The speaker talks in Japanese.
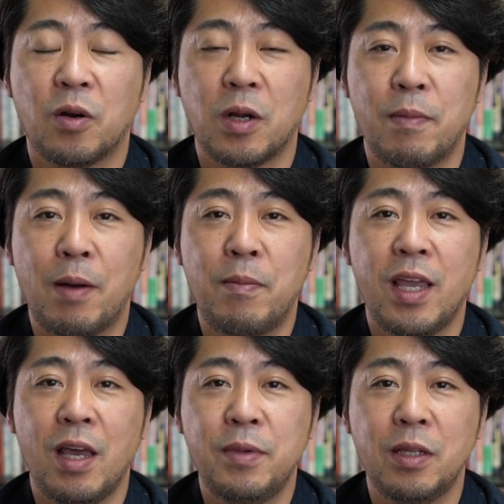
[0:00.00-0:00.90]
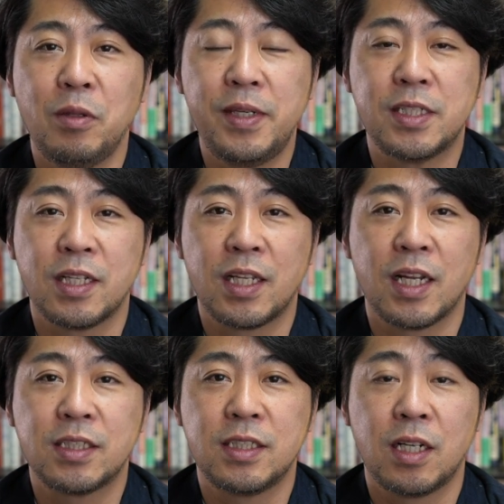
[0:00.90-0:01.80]
これまんま Airbnb じゃんって
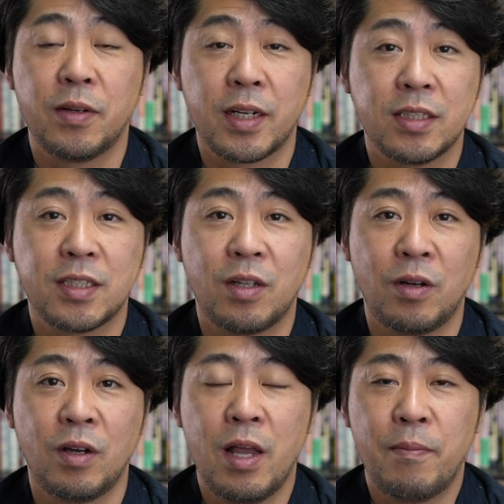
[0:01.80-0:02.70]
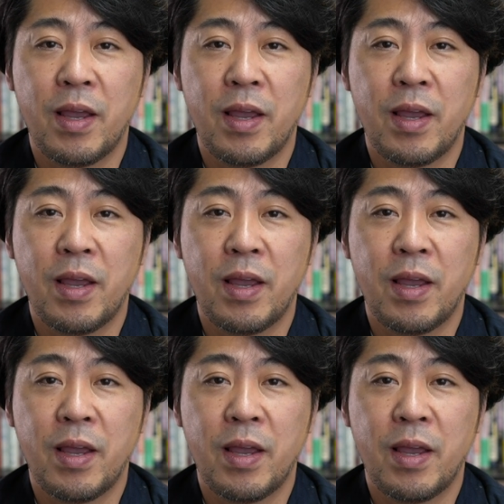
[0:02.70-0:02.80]
話になるわけですけど、